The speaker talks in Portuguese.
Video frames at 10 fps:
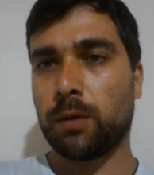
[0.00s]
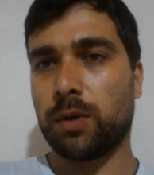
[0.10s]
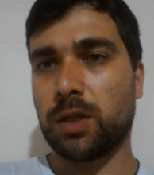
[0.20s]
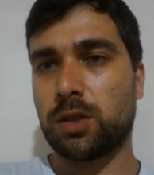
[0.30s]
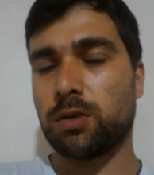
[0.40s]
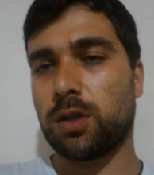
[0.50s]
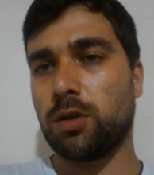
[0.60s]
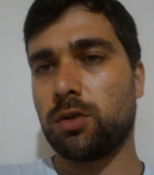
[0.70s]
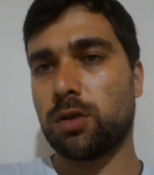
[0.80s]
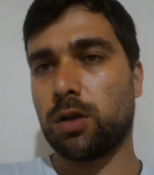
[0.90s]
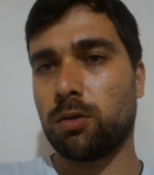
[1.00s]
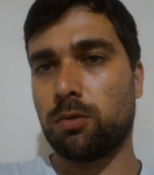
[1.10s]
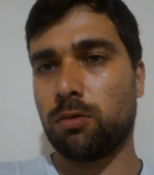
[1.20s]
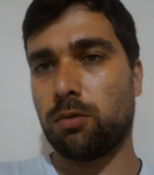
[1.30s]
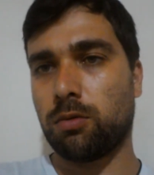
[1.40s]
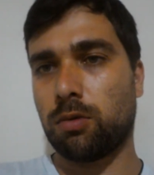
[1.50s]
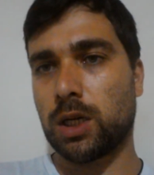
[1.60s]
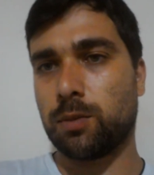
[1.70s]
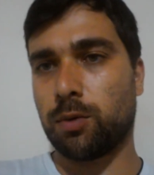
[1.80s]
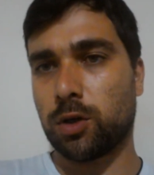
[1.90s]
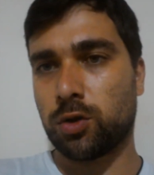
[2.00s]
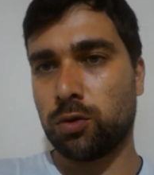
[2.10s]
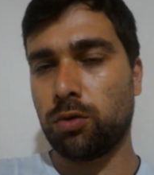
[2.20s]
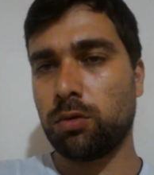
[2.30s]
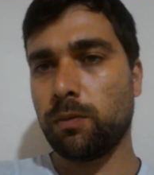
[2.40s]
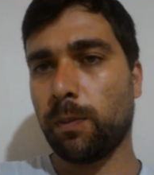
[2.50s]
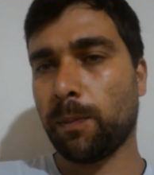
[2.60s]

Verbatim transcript: PlayStation 5 jogando com Xbox 2,